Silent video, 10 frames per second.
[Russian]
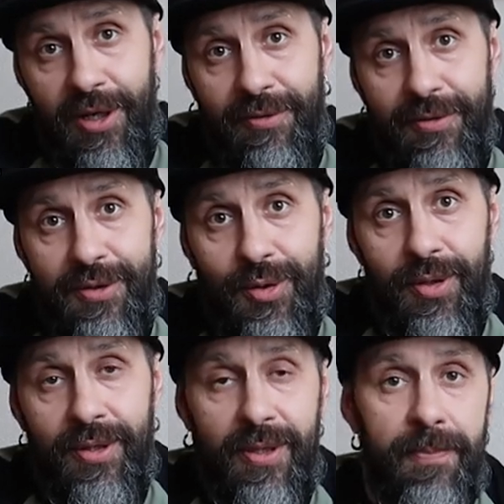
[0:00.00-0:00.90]
гривен
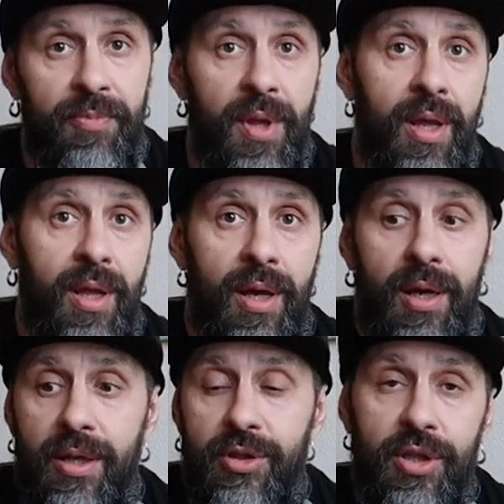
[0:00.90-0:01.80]
стоит, да,
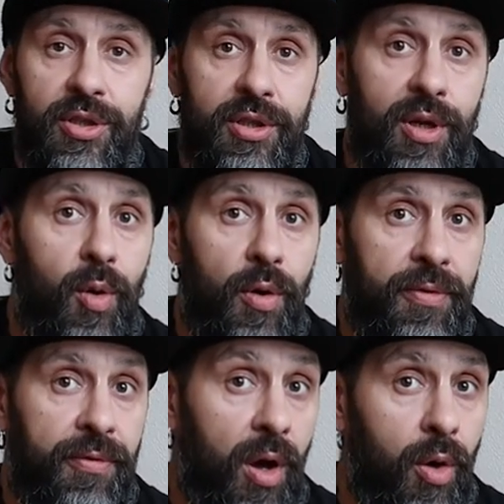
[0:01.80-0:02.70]
а, чашечка
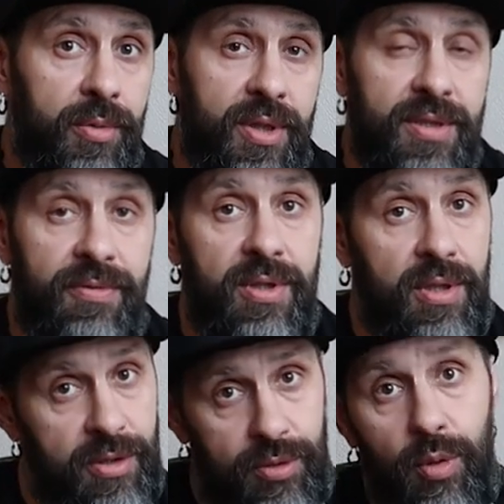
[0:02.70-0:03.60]
кофе в каком-то
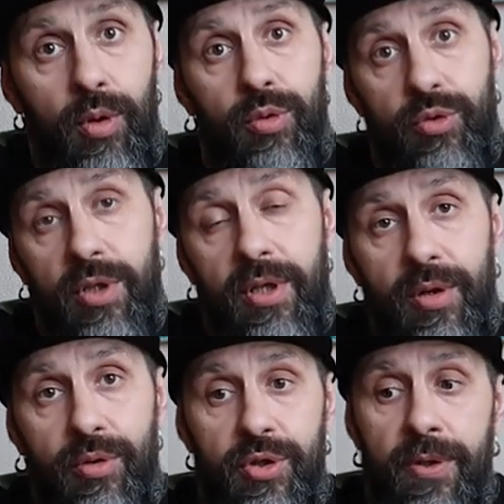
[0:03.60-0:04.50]
заведении стоит уже
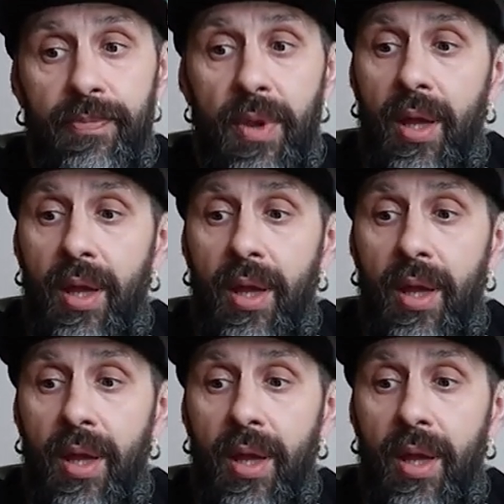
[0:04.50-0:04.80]
дороже,